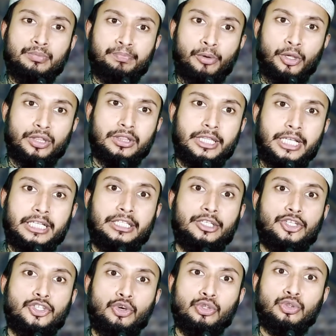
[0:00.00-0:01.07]
প্রত্যেক
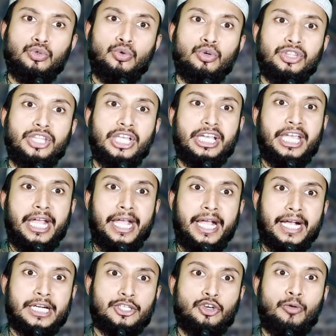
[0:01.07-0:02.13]
দিন সত্তর থেকে
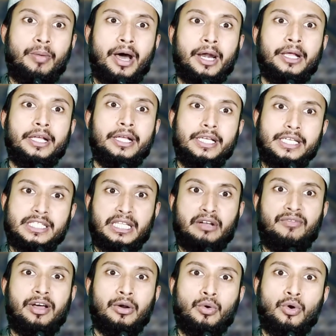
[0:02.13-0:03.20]
একশো বার
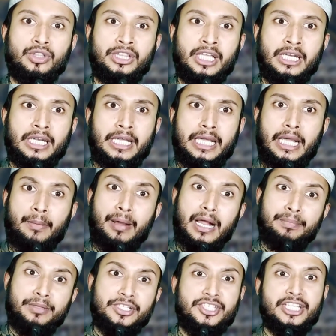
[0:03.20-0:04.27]
ইস্তেকফার করতেন এবার
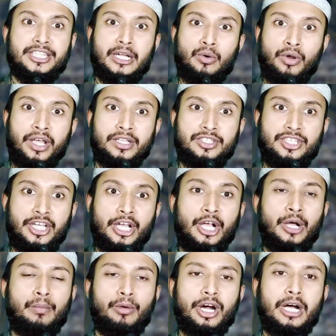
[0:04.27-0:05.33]
আপনি চিন্তা করেন যে
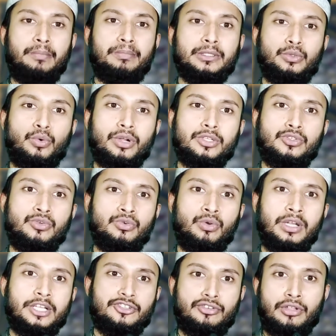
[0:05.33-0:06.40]
মোহাম্মদুর
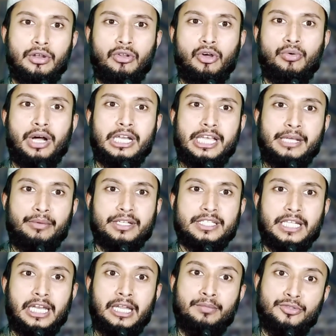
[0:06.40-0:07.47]
রাসুল্লাহ সাল আলহি
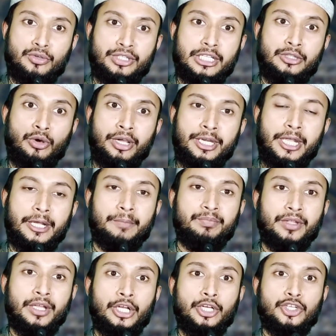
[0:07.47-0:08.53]
ওয়াসাল্লাম যদি দৈনিক
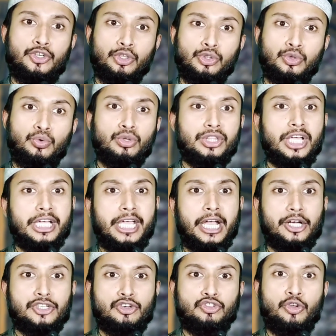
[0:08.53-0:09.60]
সত্তর থেকে
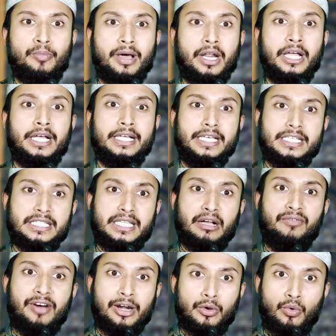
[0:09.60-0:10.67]
বার
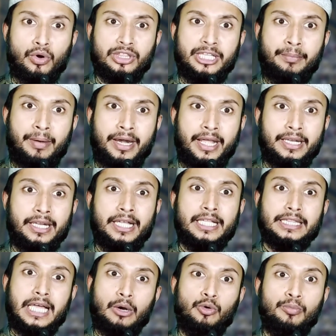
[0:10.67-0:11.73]
ইস্তেকফার করতে পারেন
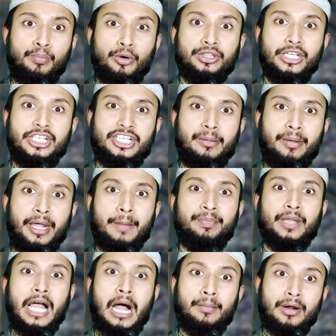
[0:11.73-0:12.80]
তার উম্মত হিসেবে
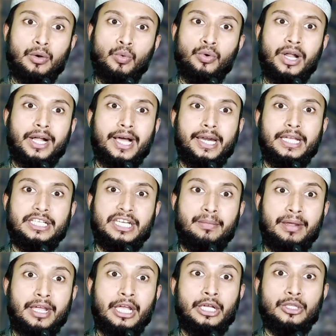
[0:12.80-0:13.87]
আমরা গুণাগার
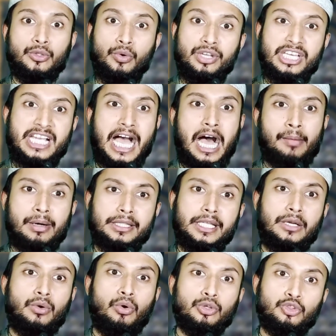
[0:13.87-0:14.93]
হিসেবে দৈনিক
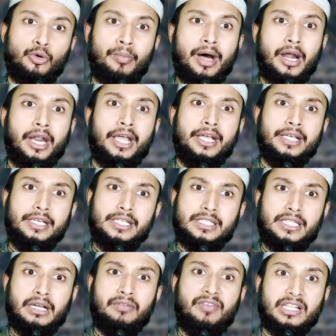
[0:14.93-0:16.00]
আমাদের কতবার
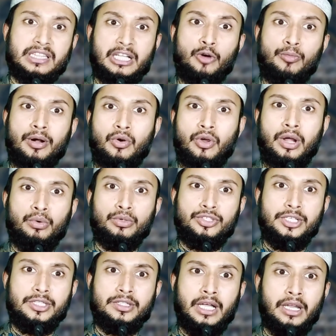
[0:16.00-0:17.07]
ইস্তেকফার তাওবা করা
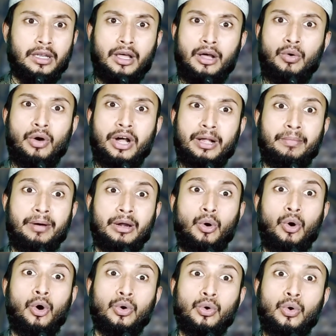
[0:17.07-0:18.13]
উচিত আল্লাহ আকবার
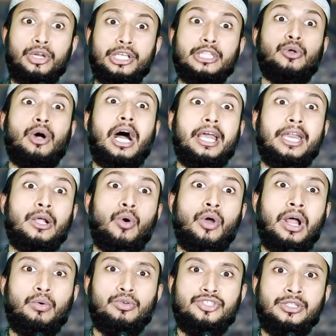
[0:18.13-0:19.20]
অগণিত হারে
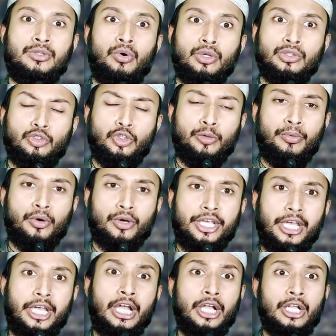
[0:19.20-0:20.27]
করা উচিত অন্তত
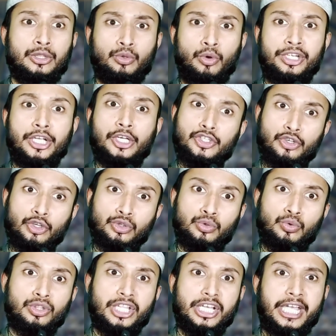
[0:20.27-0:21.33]
পক্ষে দৈনিক
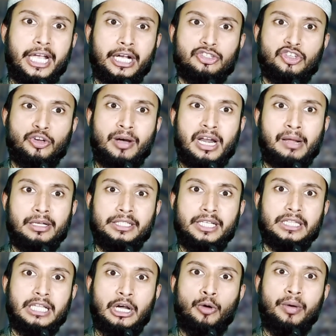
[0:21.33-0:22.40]
সত্তর থেকে একশোবার
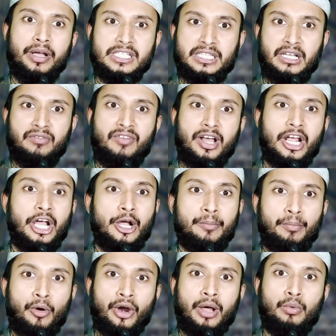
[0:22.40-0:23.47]
আমাদের তাওবা ইস্তেকফার
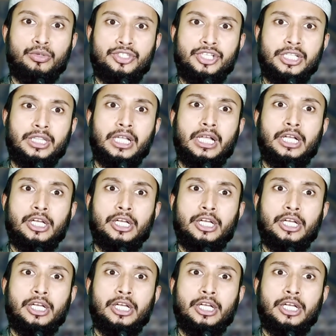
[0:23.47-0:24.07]
পড়া উচিত